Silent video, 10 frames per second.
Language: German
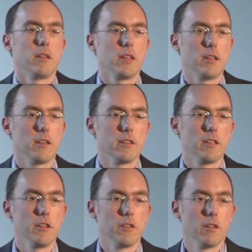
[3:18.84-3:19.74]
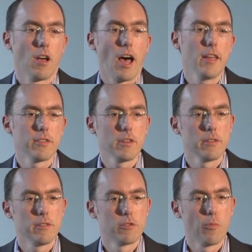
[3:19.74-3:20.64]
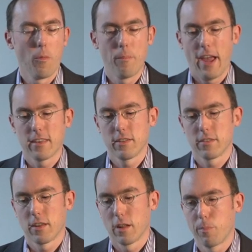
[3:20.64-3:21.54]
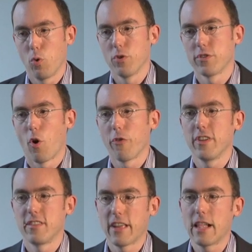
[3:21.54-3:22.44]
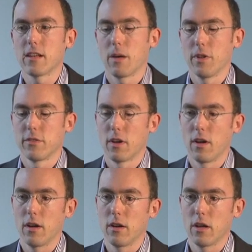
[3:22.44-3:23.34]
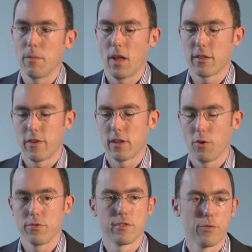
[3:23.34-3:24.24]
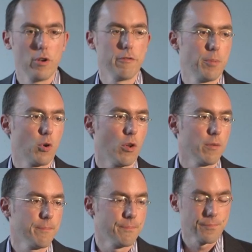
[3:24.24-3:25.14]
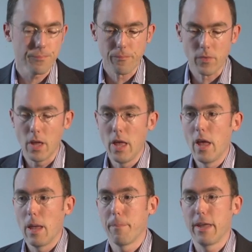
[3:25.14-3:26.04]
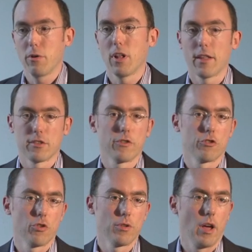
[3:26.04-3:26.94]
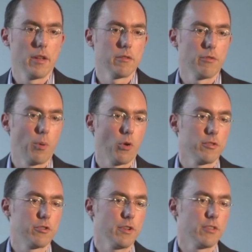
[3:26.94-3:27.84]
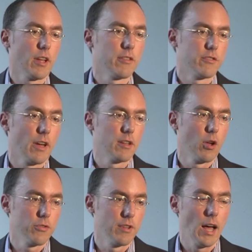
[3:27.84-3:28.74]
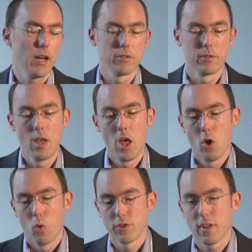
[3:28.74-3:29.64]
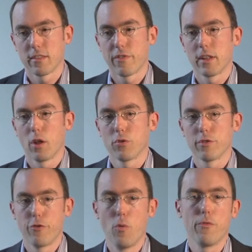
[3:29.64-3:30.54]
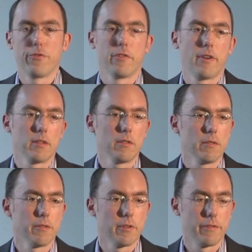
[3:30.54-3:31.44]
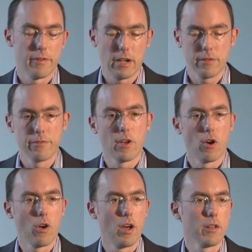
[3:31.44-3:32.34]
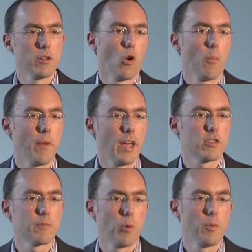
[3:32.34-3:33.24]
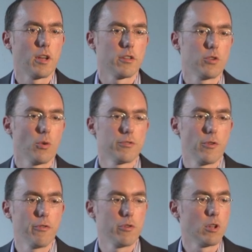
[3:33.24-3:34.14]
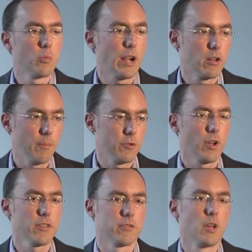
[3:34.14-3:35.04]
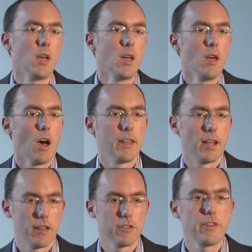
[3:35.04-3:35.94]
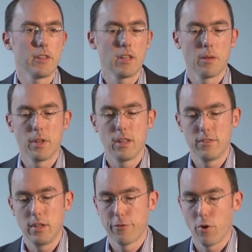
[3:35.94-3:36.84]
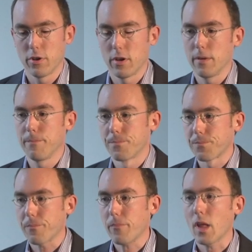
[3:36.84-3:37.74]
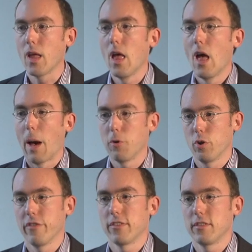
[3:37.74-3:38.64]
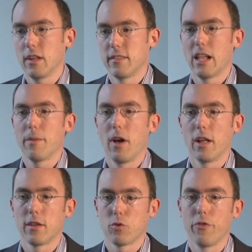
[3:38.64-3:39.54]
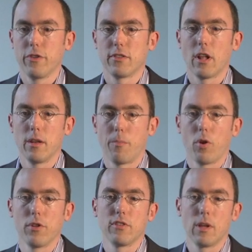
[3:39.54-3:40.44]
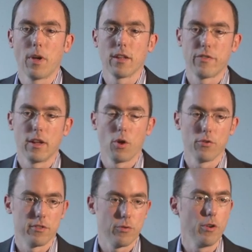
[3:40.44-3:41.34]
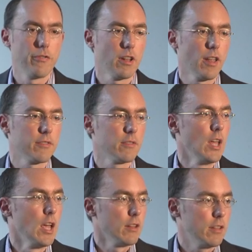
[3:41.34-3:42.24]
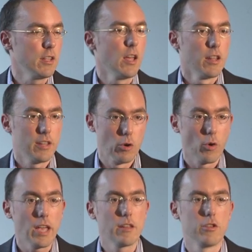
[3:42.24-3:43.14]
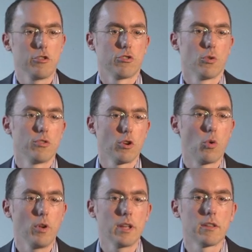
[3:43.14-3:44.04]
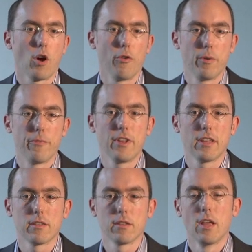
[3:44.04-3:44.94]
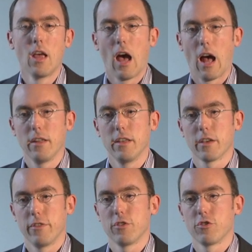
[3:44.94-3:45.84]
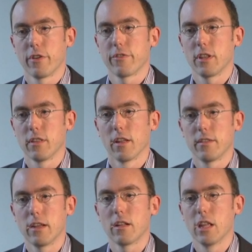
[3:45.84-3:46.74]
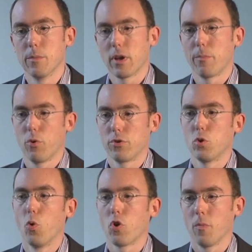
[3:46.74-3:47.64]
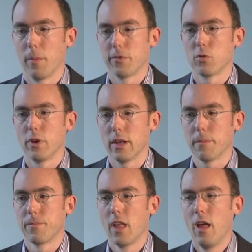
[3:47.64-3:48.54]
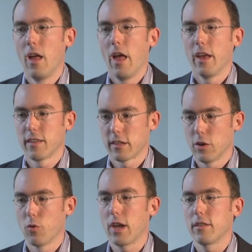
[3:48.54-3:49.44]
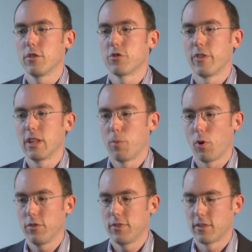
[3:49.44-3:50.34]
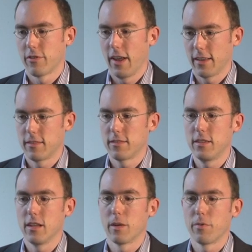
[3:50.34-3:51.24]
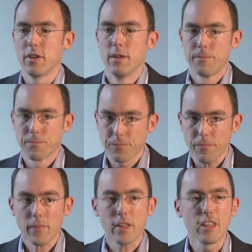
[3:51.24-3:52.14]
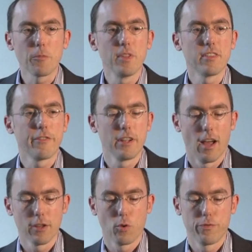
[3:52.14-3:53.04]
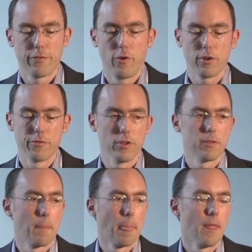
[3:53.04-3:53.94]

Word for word: Die, die Reise zum Open Access hat bei uns offiziell, kann man sagen, im Jahr 2012 begonnen. Imperial hat zwar schon ein Repository seit 2008 und seit 2005 verwalten wir auch einen Open Access Publikationsfonds für den Wellcome Trust, einen der ganz wichtigen Medizinförderer. Aber die Universität selber hat erst offiziell eine Policy im Jahr 2012 erlassen, die theoretisch unsere Kollegen darauf verpflichtet, alle ihre wissenschaftlichen Artikel im Repositorium abzulegen. Ich sage theoretisch, weil die Policy zwar existiert, aber nicht mit sehr viel Nachdruck verfolgt wird.